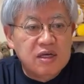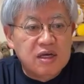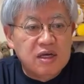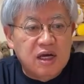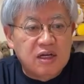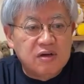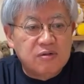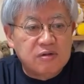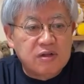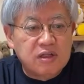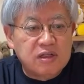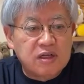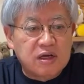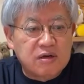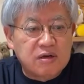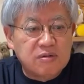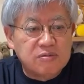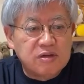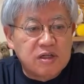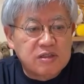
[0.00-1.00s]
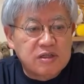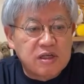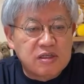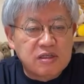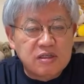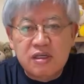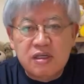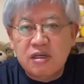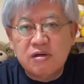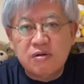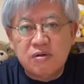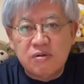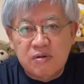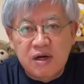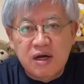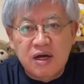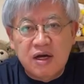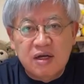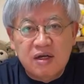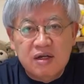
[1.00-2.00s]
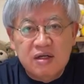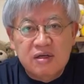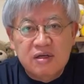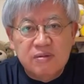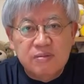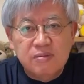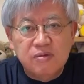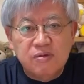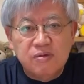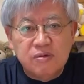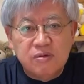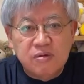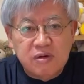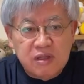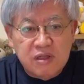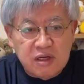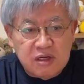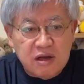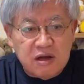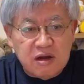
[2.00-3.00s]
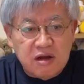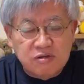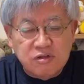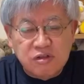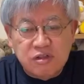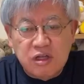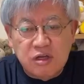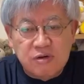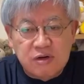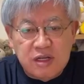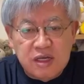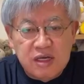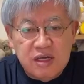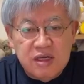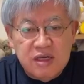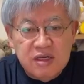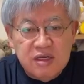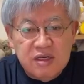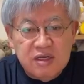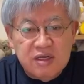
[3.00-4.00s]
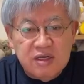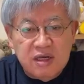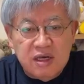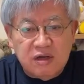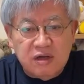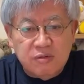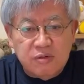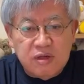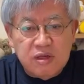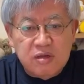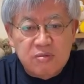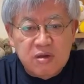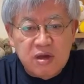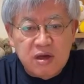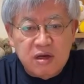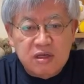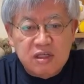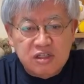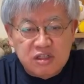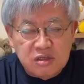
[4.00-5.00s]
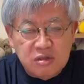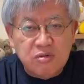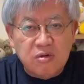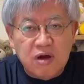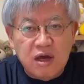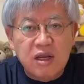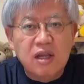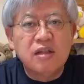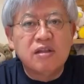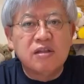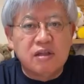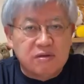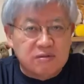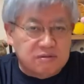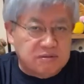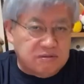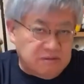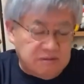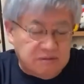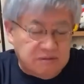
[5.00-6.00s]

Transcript: あの、ただ皆さんに言えるのは、もうこれだけは確認したのはね、あの、エイミはきちんと絡んでる。